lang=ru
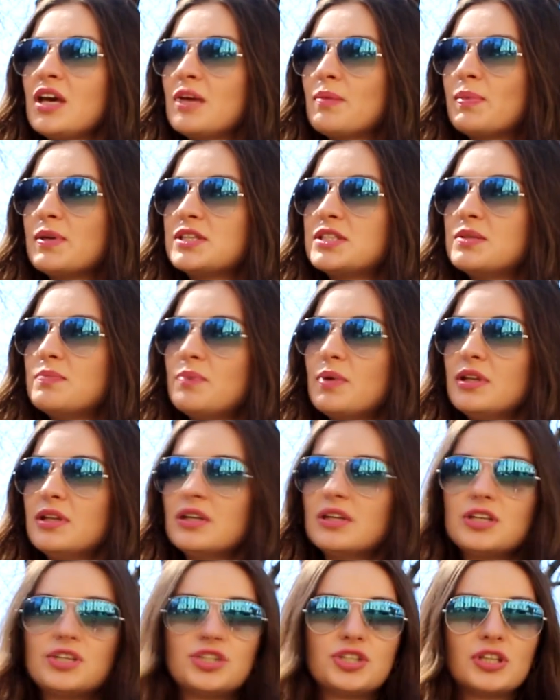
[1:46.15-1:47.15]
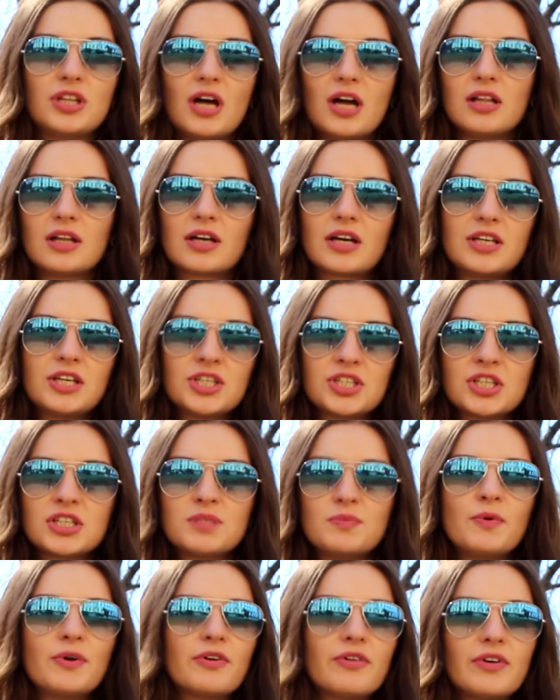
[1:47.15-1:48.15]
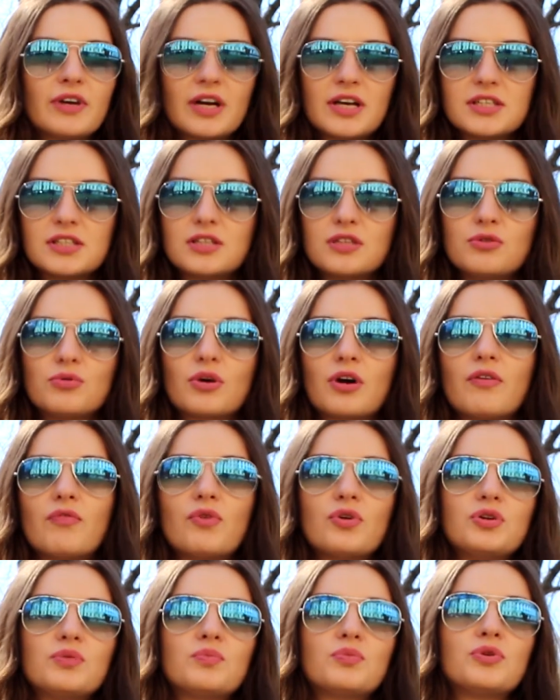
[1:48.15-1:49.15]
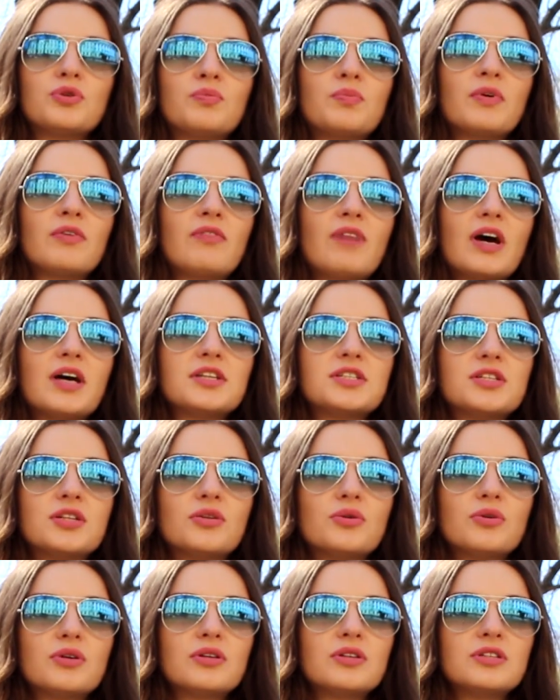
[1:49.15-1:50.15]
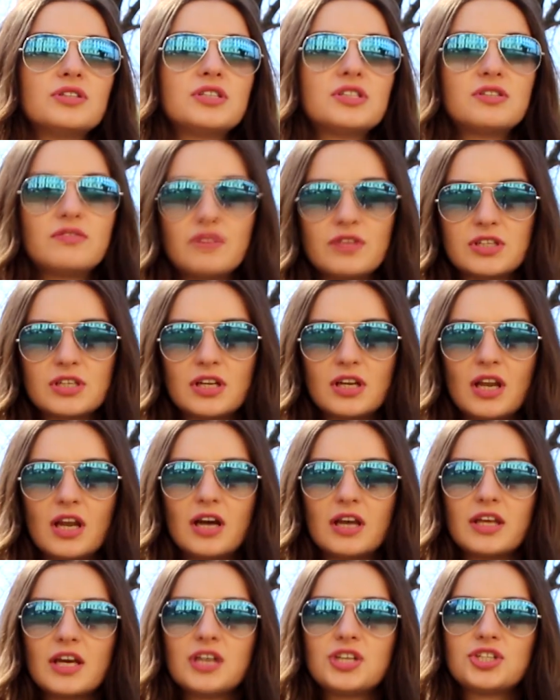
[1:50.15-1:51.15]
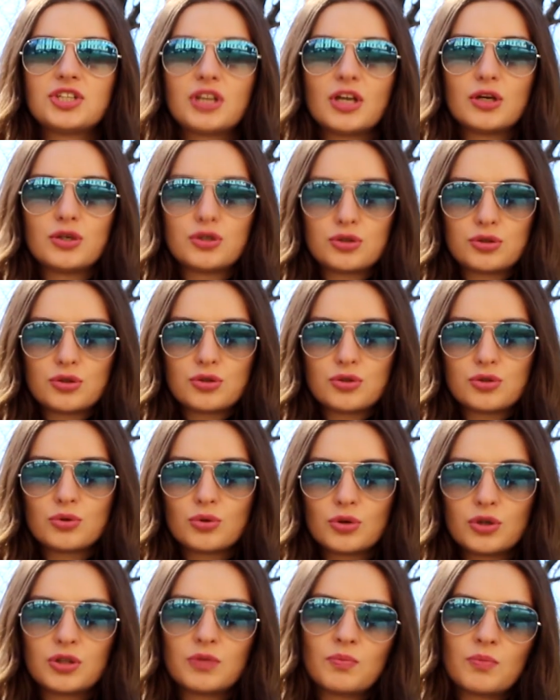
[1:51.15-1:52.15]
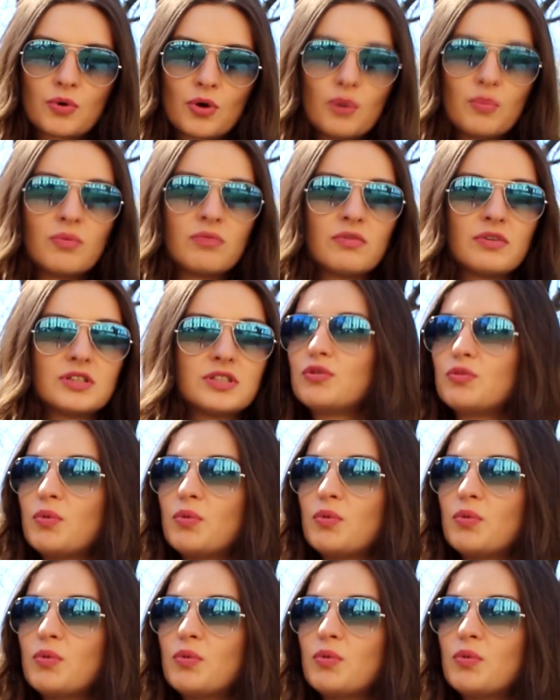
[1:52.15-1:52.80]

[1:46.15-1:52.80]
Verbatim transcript: И постепенно начинала. Конечно, с первого раза ни у кого не будет появляться, но действительно, я считаю, что стоит пробовать.